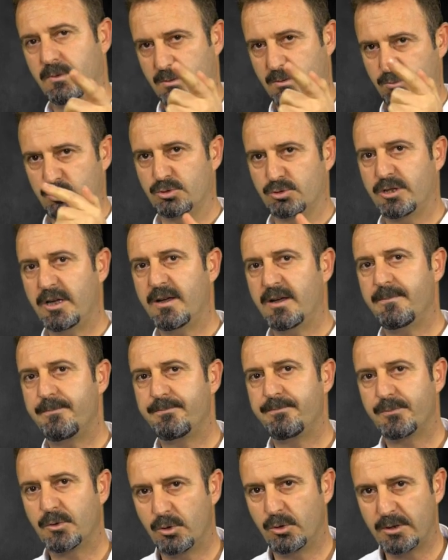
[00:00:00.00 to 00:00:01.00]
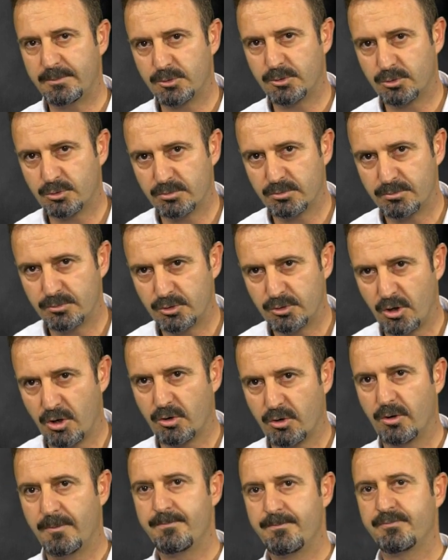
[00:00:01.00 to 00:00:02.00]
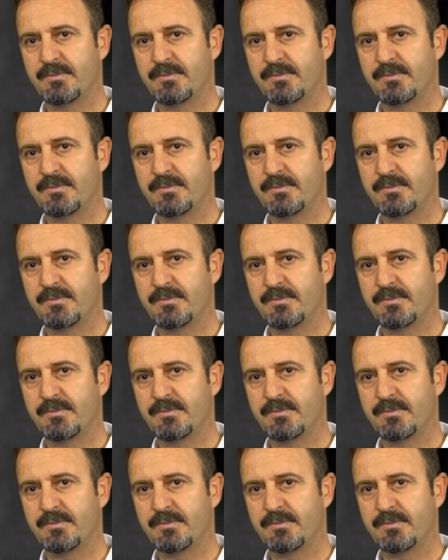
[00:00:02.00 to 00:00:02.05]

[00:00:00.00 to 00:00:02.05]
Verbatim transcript: Burada öyle bir durum yok.